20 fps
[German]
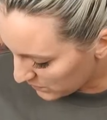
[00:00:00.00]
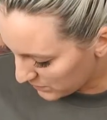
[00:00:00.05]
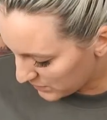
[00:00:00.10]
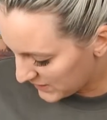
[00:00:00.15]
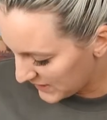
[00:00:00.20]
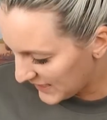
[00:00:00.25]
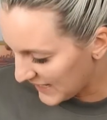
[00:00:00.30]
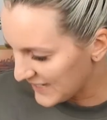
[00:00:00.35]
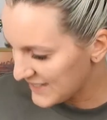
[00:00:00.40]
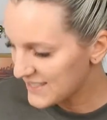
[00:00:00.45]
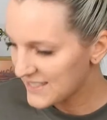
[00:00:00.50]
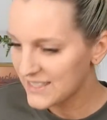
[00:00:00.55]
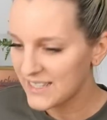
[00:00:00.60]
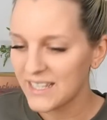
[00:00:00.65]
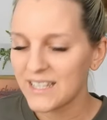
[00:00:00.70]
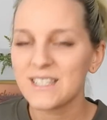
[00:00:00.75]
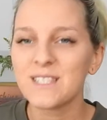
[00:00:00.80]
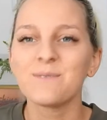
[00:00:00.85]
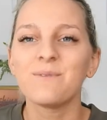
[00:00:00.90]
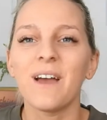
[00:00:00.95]
und jetzt
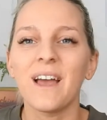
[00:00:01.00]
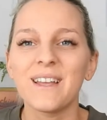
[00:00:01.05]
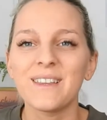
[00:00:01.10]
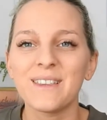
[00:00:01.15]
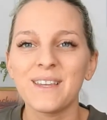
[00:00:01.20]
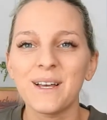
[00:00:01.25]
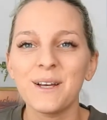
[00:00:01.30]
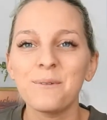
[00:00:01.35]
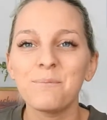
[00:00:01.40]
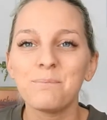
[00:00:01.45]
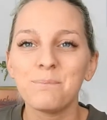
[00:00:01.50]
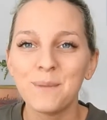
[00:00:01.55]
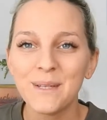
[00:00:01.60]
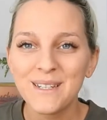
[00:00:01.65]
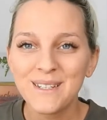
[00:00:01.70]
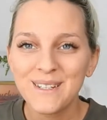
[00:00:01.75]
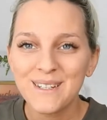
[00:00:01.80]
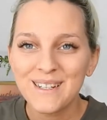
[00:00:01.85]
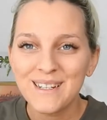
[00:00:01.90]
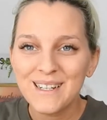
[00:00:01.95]
geht's weiter
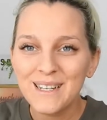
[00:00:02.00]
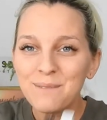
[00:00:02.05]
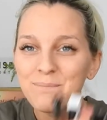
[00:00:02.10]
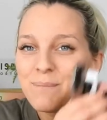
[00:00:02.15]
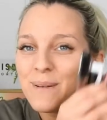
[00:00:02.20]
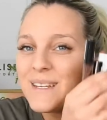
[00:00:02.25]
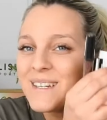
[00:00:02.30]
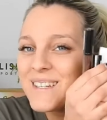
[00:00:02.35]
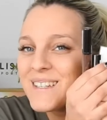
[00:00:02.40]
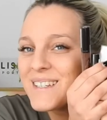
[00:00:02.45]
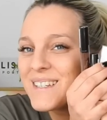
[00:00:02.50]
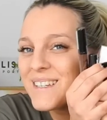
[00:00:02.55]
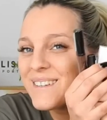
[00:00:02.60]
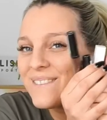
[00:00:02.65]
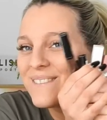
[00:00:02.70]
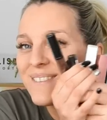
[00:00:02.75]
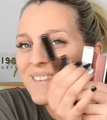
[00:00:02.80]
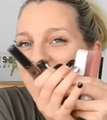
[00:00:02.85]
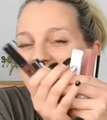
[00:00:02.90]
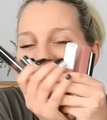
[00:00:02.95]
mit
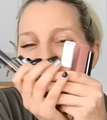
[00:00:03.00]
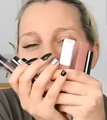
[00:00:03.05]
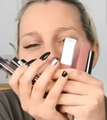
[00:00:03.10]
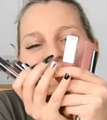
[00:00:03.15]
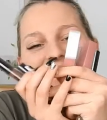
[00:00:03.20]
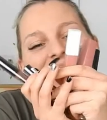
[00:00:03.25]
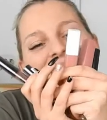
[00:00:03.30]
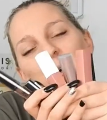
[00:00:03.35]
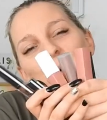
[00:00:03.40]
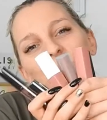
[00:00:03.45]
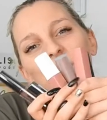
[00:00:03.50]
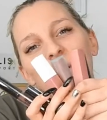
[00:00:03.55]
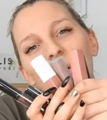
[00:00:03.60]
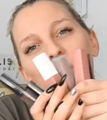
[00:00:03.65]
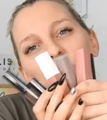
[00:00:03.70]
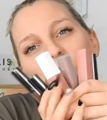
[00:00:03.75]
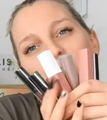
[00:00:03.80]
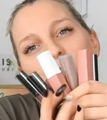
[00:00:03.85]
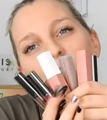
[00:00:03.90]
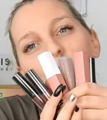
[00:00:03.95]
Lippenstiften. Und
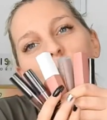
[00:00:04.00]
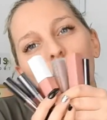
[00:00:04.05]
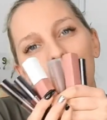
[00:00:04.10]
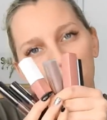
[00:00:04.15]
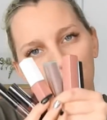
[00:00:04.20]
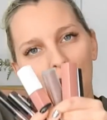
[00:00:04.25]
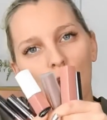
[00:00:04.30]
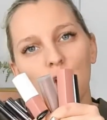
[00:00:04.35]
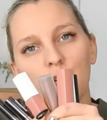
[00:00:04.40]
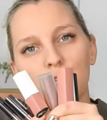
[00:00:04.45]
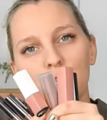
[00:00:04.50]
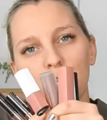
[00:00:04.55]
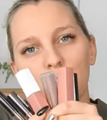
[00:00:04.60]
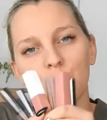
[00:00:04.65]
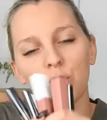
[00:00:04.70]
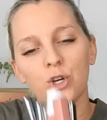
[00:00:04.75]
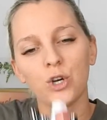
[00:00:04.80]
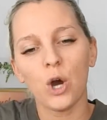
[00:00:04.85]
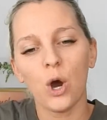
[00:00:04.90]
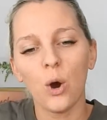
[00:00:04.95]
Leute, da habe ich einige
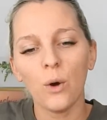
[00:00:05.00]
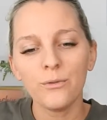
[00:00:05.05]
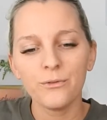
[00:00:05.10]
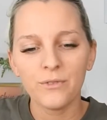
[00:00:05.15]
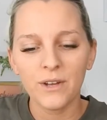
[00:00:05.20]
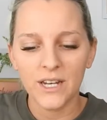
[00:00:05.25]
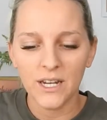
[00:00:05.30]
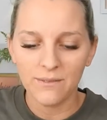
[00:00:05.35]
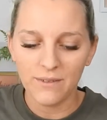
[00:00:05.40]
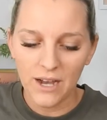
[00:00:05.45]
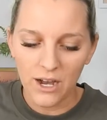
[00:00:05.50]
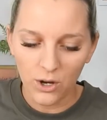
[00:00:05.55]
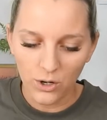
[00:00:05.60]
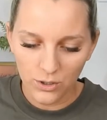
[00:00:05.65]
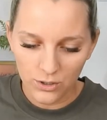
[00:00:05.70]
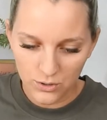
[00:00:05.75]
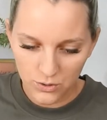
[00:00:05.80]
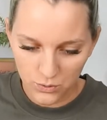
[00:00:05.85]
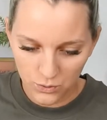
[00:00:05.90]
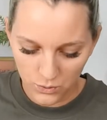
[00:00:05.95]
gekauft, weil da war
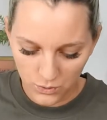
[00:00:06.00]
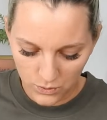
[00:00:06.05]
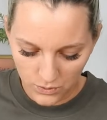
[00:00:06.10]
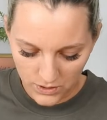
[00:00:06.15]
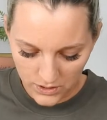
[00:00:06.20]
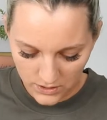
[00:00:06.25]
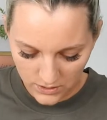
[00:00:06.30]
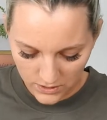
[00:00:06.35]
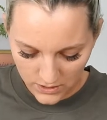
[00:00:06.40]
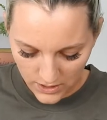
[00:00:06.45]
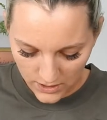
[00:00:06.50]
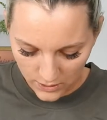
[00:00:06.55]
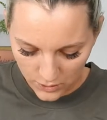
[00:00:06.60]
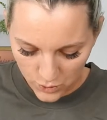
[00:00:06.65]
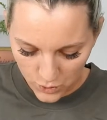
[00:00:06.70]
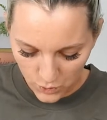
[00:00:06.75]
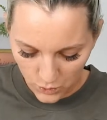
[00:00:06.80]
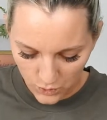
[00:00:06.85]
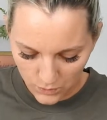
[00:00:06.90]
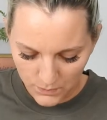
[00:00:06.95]
auch so irgendeine
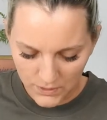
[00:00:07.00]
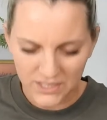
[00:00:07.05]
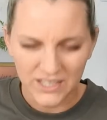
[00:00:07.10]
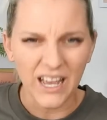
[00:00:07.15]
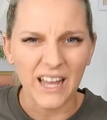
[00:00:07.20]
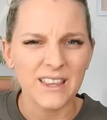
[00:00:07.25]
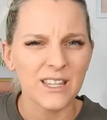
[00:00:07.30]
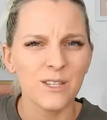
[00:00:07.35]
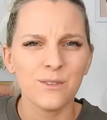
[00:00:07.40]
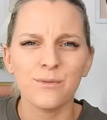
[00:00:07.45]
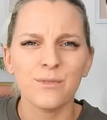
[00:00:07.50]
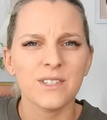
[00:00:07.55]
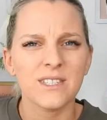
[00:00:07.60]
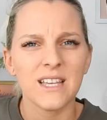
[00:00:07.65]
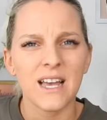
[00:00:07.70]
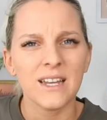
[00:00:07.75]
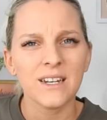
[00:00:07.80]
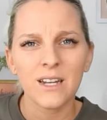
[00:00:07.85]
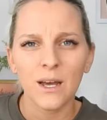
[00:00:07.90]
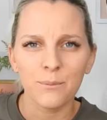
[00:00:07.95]
Aktion mit gratis
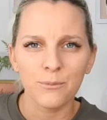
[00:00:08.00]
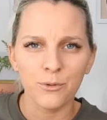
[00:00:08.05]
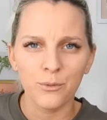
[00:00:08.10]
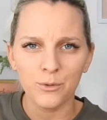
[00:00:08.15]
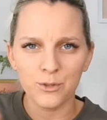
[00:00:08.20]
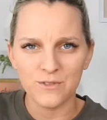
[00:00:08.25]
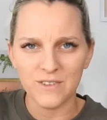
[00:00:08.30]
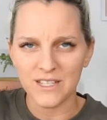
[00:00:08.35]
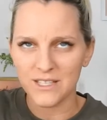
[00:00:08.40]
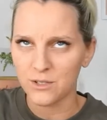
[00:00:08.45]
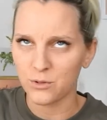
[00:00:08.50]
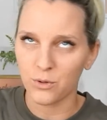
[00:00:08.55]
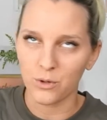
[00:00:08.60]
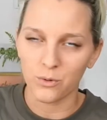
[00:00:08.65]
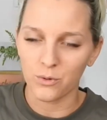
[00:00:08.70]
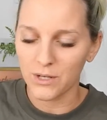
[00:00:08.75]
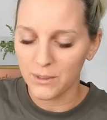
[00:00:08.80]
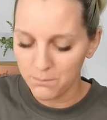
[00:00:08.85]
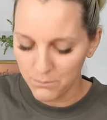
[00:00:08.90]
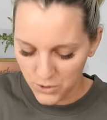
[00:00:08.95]
Versand ab 25
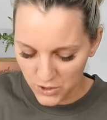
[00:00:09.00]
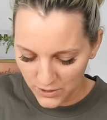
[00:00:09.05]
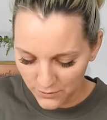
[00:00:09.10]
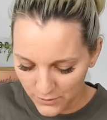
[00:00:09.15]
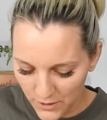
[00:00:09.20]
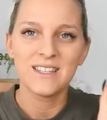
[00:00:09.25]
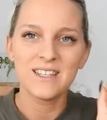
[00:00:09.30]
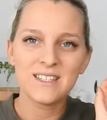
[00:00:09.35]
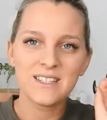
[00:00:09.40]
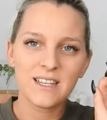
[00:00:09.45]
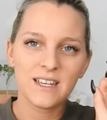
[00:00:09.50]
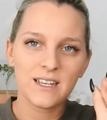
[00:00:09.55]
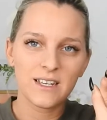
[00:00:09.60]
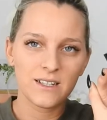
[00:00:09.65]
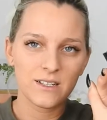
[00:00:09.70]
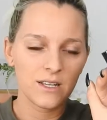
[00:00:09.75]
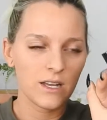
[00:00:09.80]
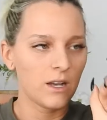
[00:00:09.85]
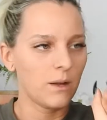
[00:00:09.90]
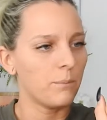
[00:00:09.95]
Euro Lippenstift. Diese
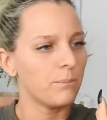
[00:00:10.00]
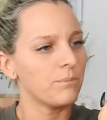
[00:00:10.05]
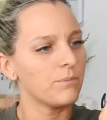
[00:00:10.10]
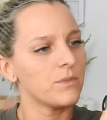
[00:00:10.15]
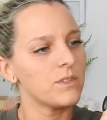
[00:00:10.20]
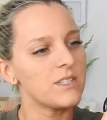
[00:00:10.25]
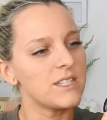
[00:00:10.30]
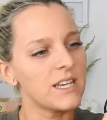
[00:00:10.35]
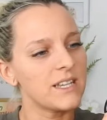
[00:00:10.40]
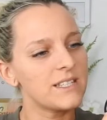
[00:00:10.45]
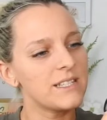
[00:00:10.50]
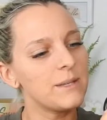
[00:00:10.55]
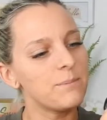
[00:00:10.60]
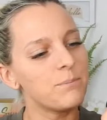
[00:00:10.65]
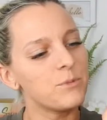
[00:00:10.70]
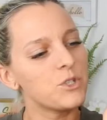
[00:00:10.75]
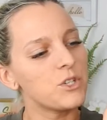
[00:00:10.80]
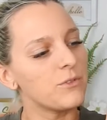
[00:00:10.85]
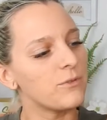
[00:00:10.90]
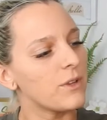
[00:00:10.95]
ähm, sechs
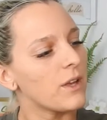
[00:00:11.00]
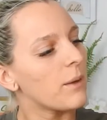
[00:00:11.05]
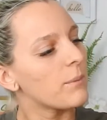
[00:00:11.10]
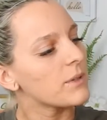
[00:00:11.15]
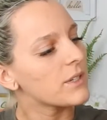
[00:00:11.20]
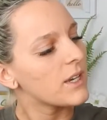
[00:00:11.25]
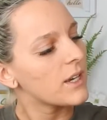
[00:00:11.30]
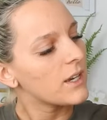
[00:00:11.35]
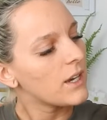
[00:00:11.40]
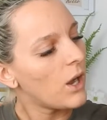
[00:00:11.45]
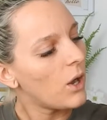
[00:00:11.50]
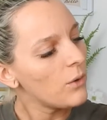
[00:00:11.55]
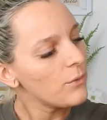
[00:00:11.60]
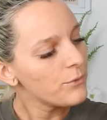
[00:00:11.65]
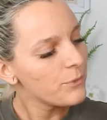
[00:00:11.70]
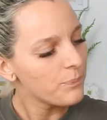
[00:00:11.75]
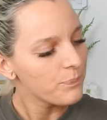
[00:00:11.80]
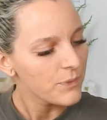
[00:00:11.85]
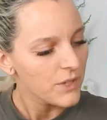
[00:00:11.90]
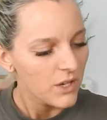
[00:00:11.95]
Lippenstifte habe ich
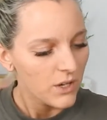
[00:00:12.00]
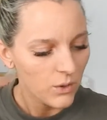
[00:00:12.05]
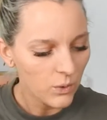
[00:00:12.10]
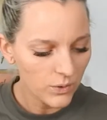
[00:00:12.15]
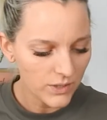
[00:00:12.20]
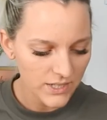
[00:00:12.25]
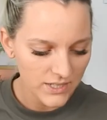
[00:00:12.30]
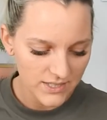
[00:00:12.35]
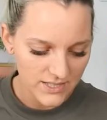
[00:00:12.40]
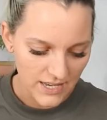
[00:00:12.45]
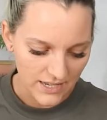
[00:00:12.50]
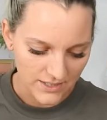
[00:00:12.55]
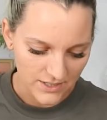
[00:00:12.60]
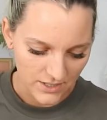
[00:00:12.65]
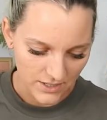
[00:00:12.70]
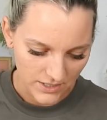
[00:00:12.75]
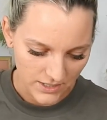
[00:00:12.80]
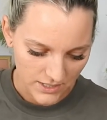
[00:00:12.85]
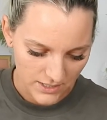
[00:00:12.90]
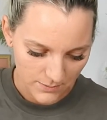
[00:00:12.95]
gekauft und ich zeige
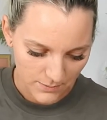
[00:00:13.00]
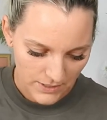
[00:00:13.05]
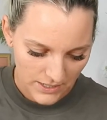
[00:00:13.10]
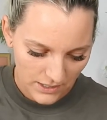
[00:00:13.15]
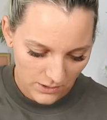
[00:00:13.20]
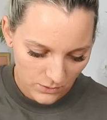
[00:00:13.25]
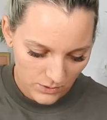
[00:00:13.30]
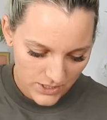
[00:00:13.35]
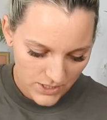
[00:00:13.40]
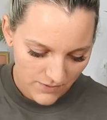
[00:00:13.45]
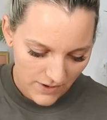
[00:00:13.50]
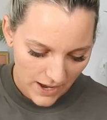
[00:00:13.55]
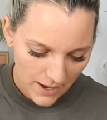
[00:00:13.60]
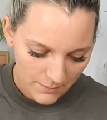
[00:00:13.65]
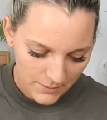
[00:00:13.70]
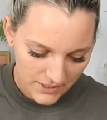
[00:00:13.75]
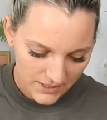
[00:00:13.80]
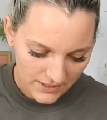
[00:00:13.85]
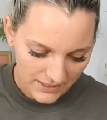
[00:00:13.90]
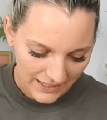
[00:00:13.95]
sie euch jetzt mal. Und zwar
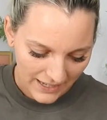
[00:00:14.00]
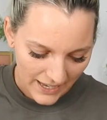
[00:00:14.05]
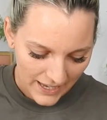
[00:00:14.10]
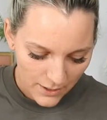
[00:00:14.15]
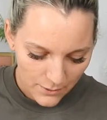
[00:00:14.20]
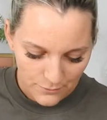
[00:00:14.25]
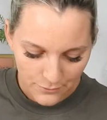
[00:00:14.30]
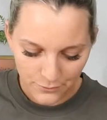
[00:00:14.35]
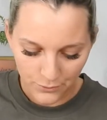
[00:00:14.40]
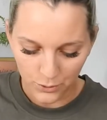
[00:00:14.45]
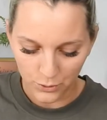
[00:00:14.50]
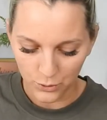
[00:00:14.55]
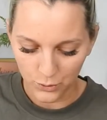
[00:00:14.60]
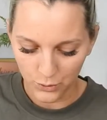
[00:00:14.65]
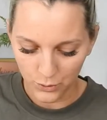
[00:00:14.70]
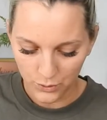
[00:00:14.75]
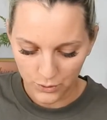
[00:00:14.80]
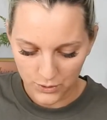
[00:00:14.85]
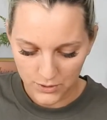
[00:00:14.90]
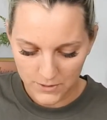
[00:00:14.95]
habe ich drei von
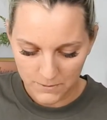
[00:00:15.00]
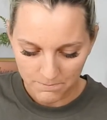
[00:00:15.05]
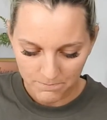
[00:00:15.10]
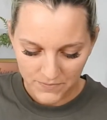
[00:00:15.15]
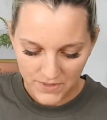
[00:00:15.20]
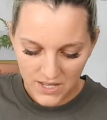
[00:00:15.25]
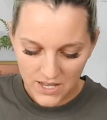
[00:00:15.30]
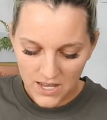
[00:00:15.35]
NYX.